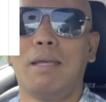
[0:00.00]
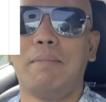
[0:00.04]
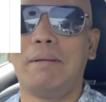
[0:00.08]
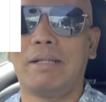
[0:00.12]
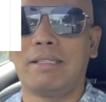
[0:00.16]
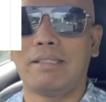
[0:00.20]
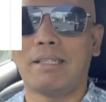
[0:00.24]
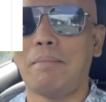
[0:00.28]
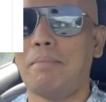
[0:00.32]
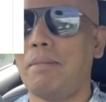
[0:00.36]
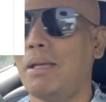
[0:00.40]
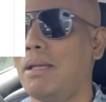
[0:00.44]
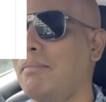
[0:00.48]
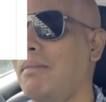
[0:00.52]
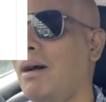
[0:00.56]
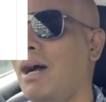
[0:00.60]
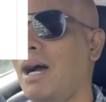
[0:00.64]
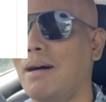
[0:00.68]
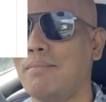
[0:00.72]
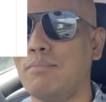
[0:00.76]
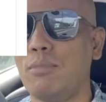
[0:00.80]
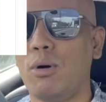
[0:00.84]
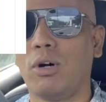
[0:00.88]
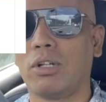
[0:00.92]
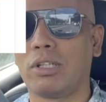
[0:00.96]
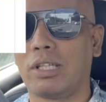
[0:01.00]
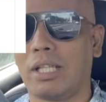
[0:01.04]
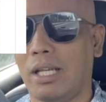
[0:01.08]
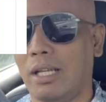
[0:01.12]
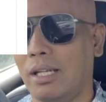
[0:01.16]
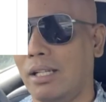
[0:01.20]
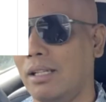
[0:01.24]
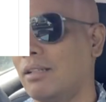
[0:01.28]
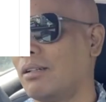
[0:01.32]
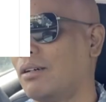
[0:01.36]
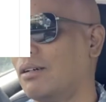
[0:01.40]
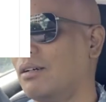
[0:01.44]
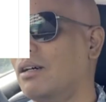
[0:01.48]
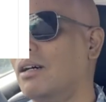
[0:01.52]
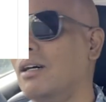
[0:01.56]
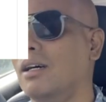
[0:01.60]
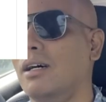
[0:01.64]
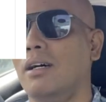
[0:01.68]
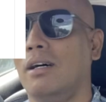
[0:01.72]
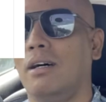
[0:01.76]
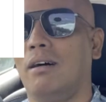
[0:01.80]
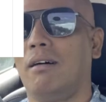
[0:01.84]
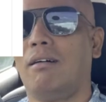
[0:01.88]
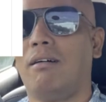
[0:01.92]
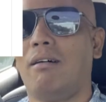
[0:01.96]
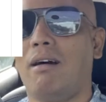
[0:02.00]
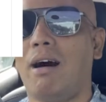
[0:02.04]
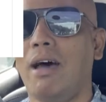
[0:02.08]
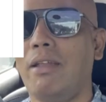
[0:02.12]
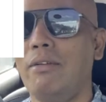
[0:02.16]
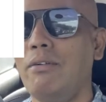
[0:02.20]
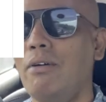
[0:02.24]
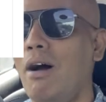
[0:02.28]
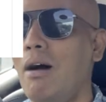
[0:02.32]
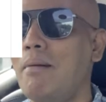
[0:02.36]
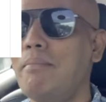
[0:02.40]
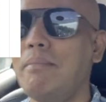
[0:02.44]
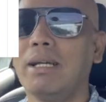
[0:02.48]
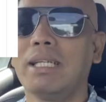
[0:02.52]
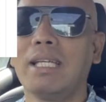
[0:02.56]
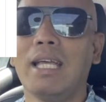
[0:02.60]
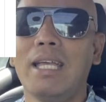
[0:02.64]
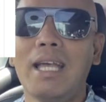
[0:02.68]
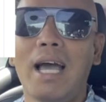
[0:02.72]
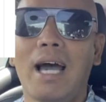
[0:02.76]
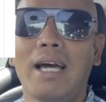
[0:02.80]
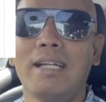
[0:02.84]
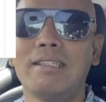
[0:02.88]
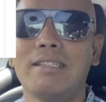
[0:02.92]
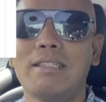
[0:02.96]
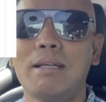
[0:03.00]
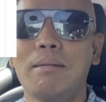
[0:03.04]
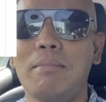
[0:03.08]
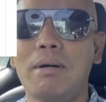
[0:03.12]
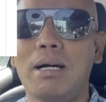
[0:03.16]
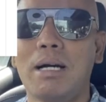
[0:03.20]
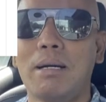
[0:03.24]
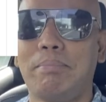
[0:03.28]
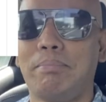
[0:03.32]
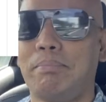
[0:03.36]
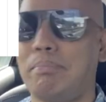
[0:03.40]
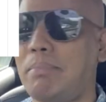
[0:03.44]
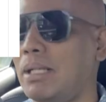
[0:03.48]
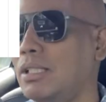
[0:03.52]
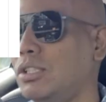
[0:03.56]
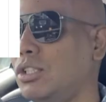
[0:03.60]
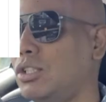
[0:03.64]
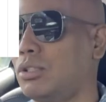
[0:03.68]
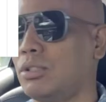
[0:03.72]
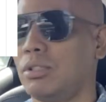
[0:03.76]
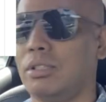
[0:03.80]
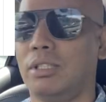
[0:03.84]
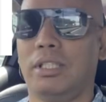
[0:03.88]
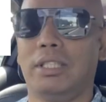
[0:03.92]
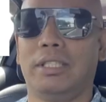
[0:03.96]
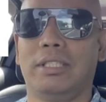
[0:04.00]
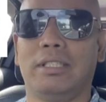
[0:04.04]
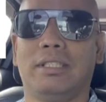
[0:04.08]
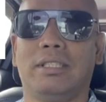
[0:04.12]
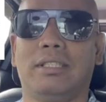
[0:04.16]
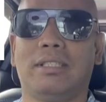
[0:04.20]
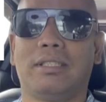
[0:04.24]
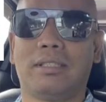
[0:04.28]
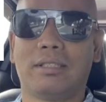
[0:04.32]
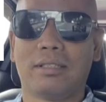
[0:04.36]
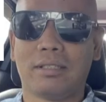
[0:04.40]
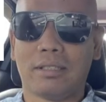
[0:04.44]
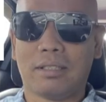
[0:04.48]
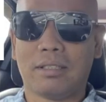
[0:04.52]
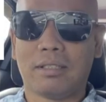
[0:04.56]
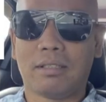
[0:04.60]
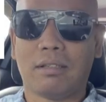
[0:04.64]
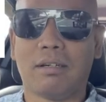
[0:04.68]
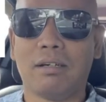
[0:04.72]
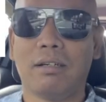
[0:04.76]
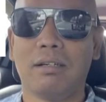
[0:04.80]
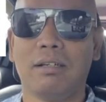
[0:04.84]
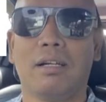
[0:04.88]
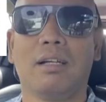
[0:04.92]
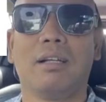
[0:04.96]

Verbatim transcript: Ibig sabihin mga mote ito. O ano ang mangyayari sa mga pensioners, no?